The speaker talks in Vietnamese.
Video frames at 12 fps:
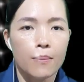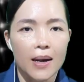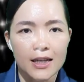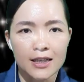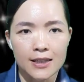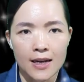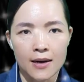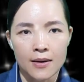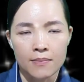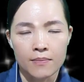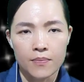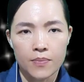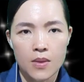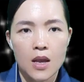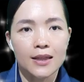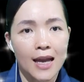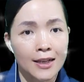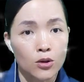Bấy giờ
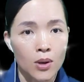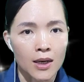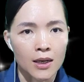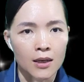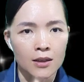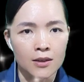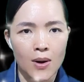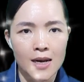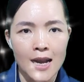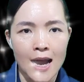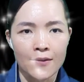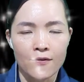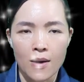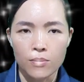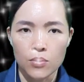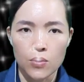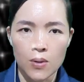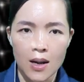Cai Tuần quay lại
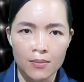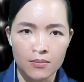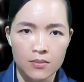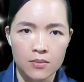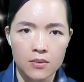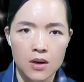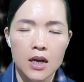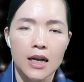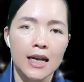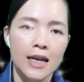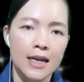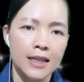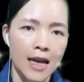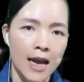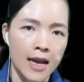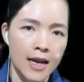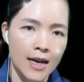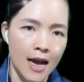phòng Cụ Lộc. Thi
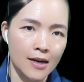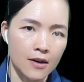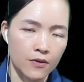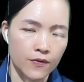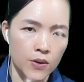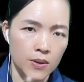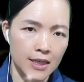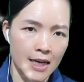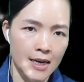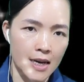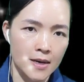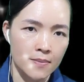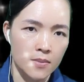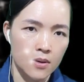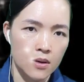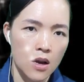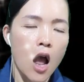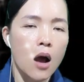thể đã được phủ chăn lên.
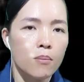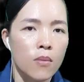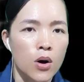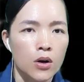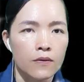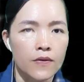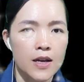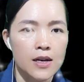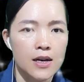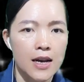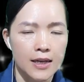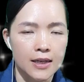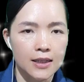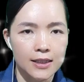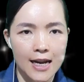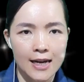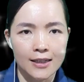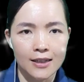Một viên lính
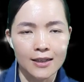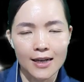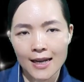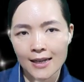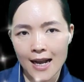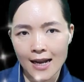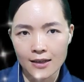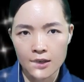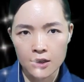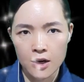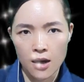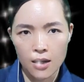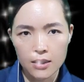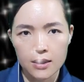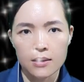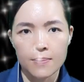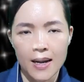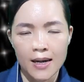đang đứng canh gác ở đó từ
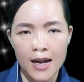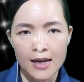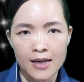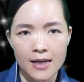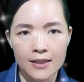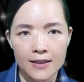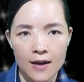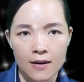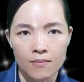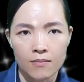ban nãy đến giờ,